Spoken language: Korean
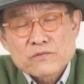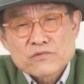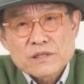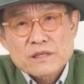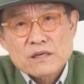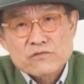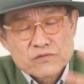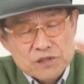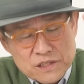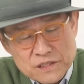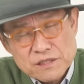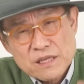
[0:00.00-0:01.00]
우리나라 군
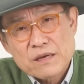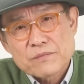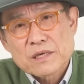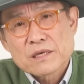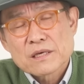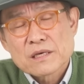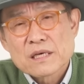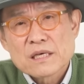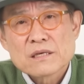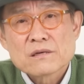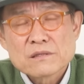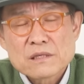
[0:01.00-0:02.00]
시스템이
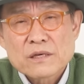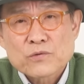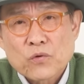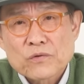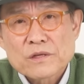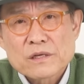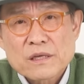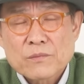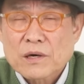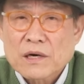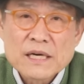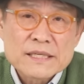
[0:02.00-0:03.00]
이런 일이 동원될 때
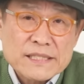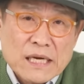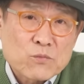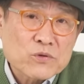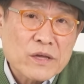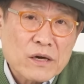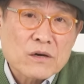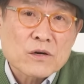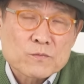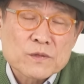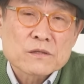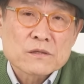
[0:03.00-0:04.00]
뭐가 잘못된 건
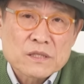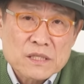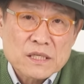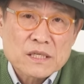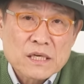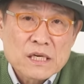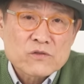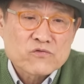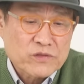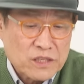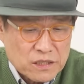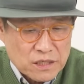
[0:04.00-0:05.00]
없었는지
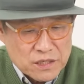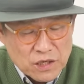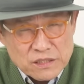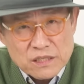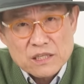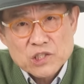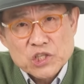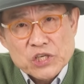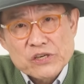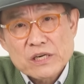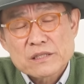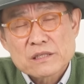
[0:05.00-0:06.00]
구체적인 현장
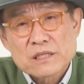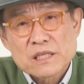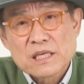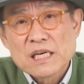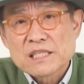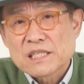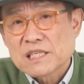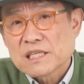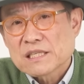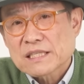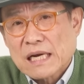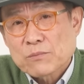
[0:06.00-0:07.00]
지휘관들이
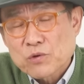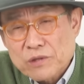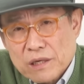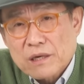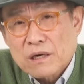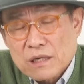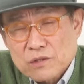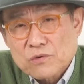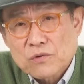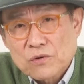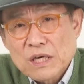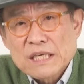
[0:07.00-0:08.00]
지시를 잘못
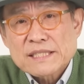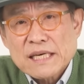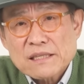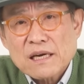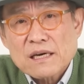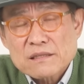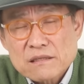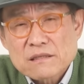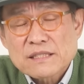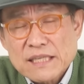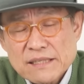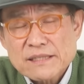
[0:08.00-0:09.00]
내려가지고 생태 같은
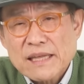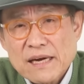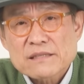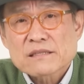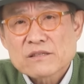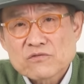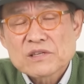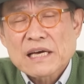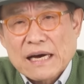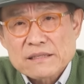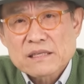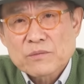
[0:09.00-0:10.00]
생태 같은 우리
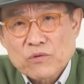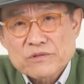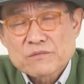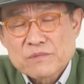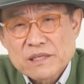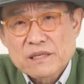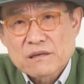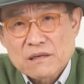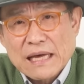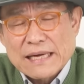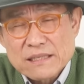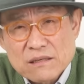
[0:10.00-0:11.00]
아들이 목숨을 잃은 건
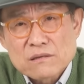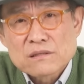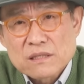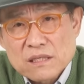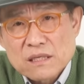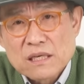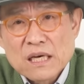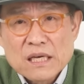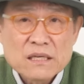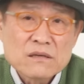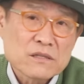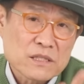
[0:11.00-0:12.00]
아닌 건지
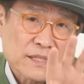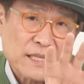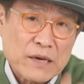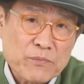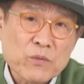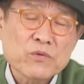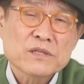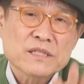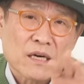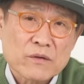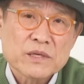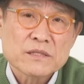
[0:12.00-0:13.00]
이런 걸 이제 살펴보는
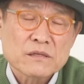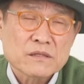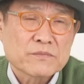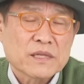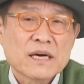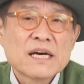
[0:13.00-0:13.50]
작업이 있었습니다.